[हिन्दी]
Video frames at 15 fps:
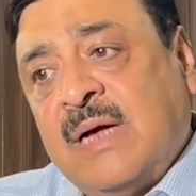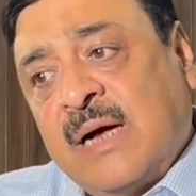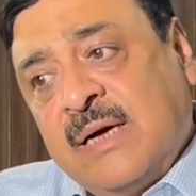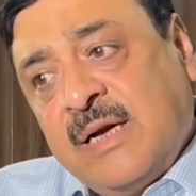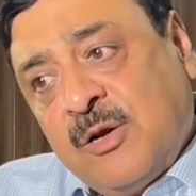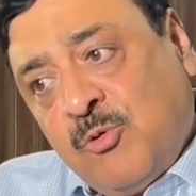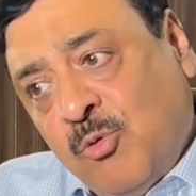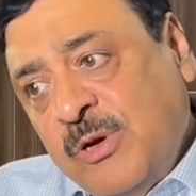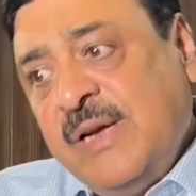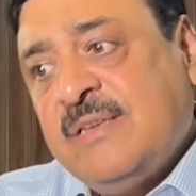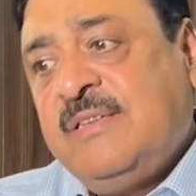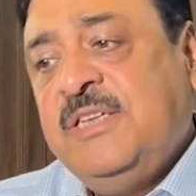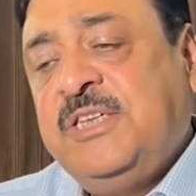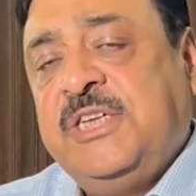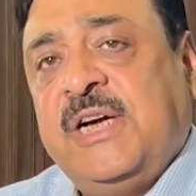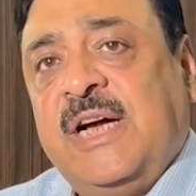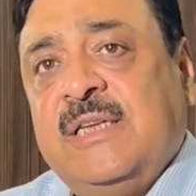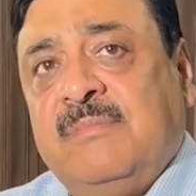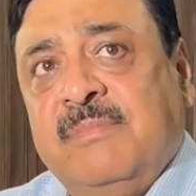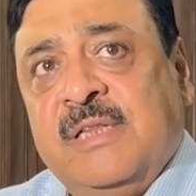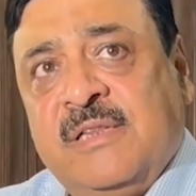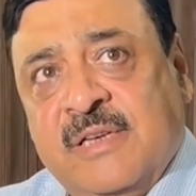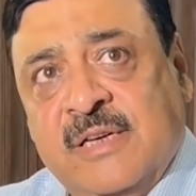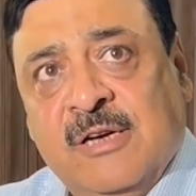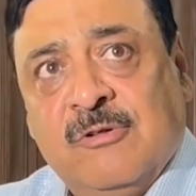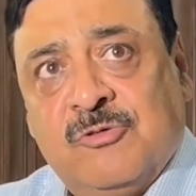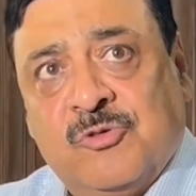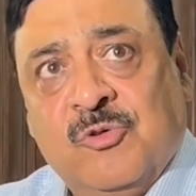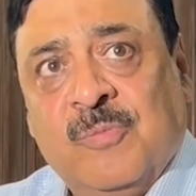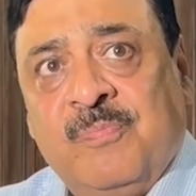अगर कोई ऐसी शिकायत मिलती है
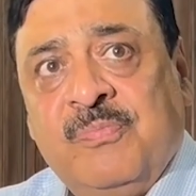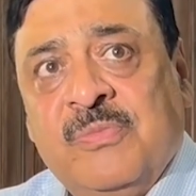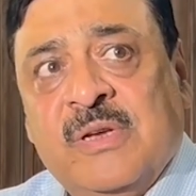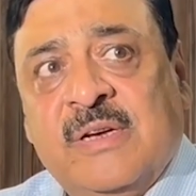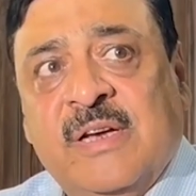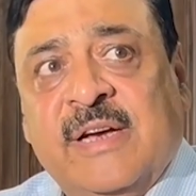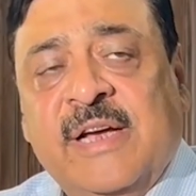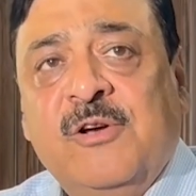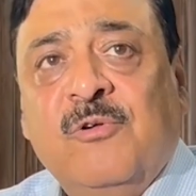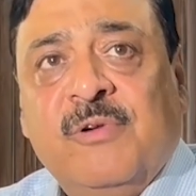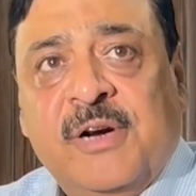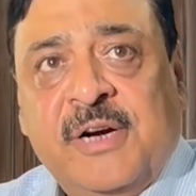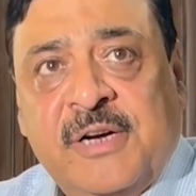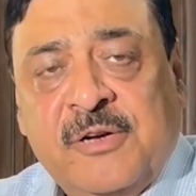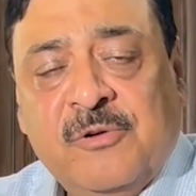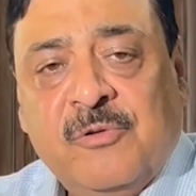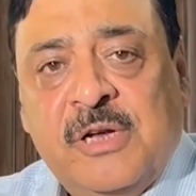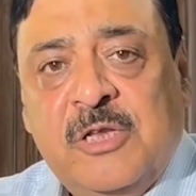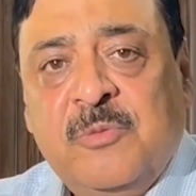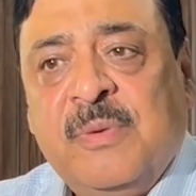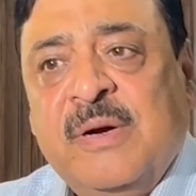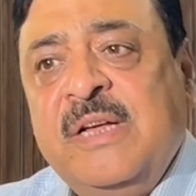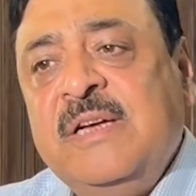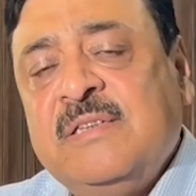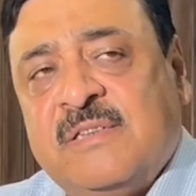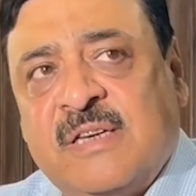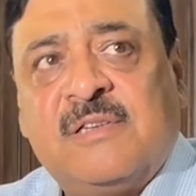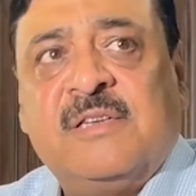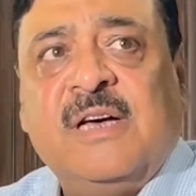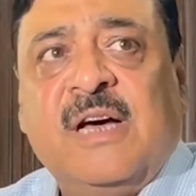उसको कि कहीं ओवर हो रही है तो बड़ी ही
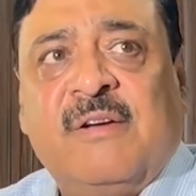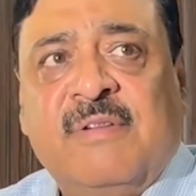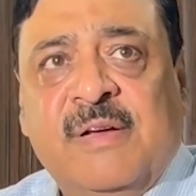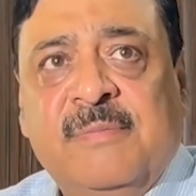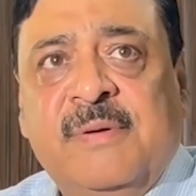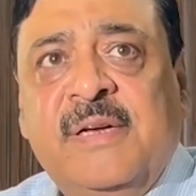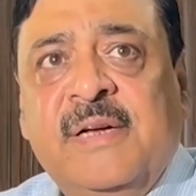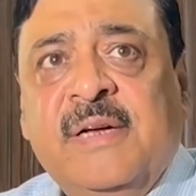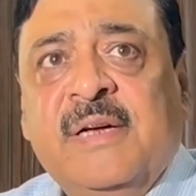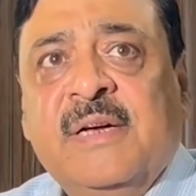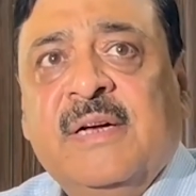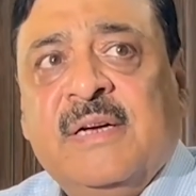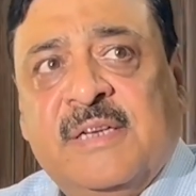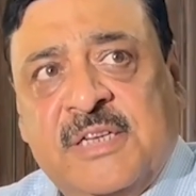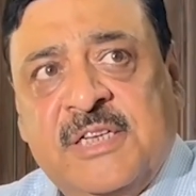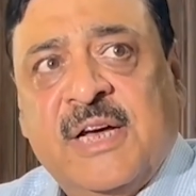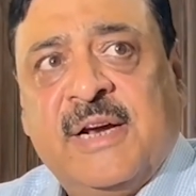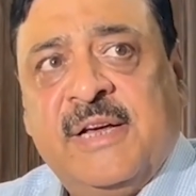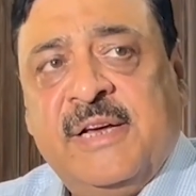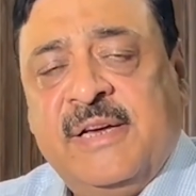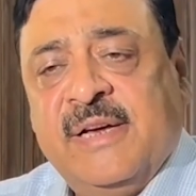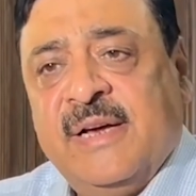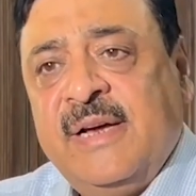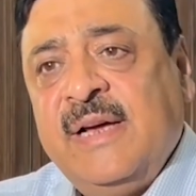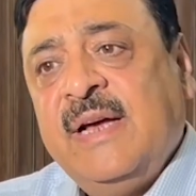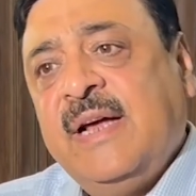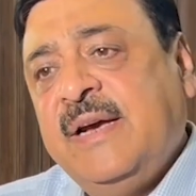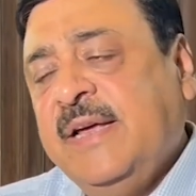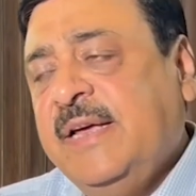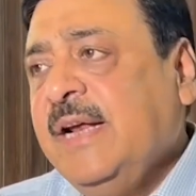सख्त कार्रवाई भी की जा रही है
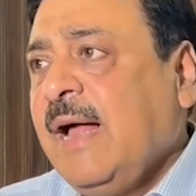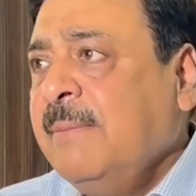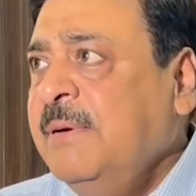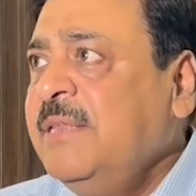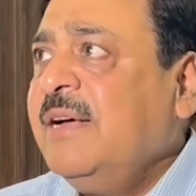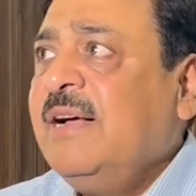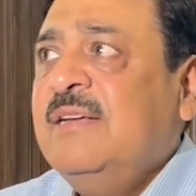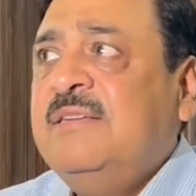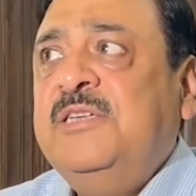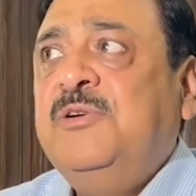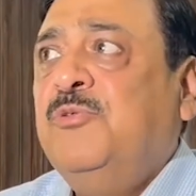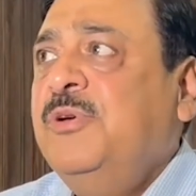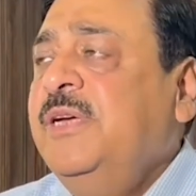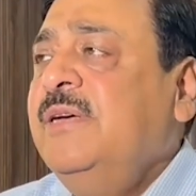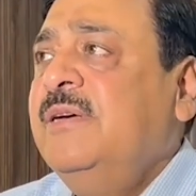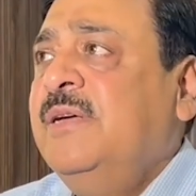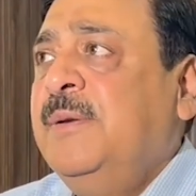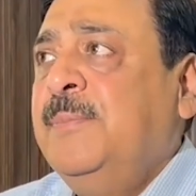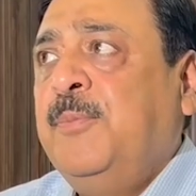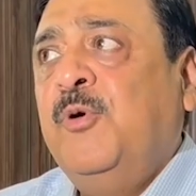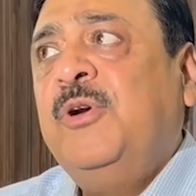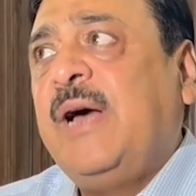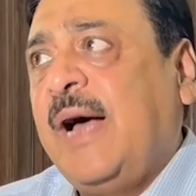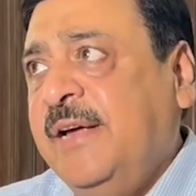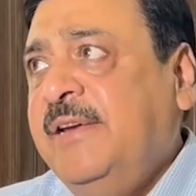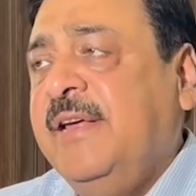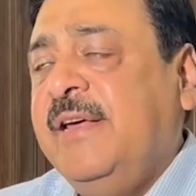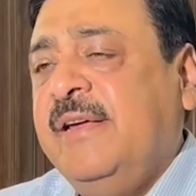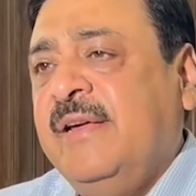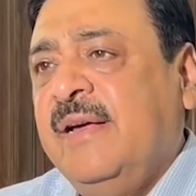लेकिन अभी तक ऐसी कोई रिपोर्ट आई
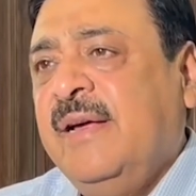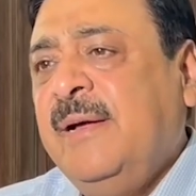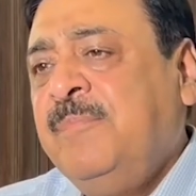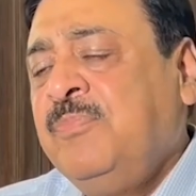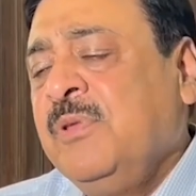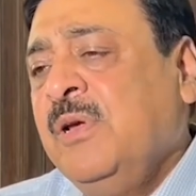नहीं है